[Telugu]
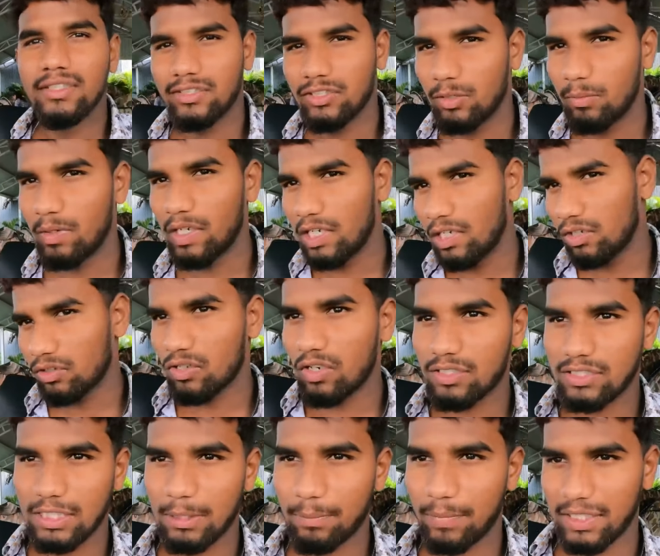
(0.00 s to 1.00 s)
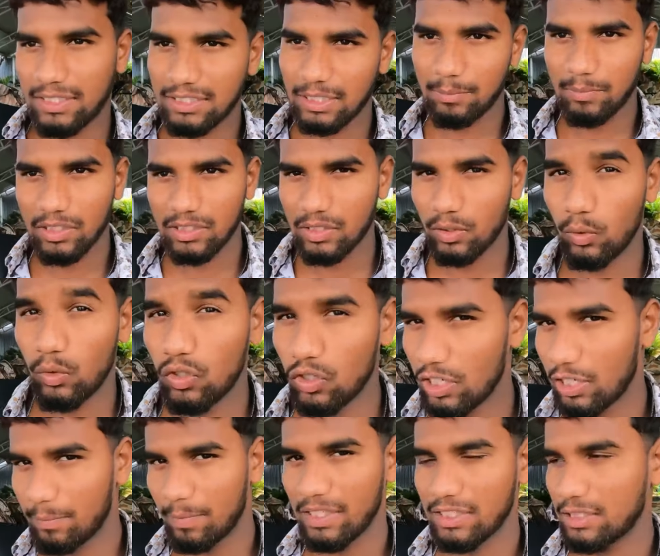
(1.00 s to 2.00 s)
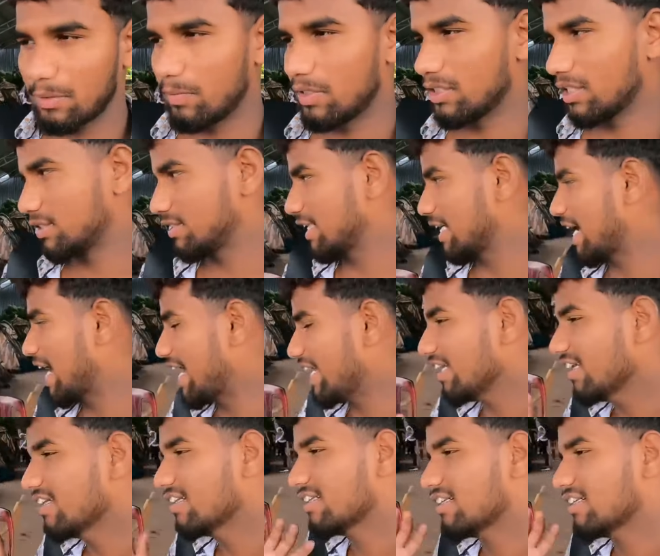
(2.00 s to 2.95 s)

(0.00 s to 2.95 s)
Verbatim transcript: సో మనలోకి ఒకసారి పరిచయం చేస్తాం ఉన్నోళ్ళకి పరిచయం చేస్తాం హాయ్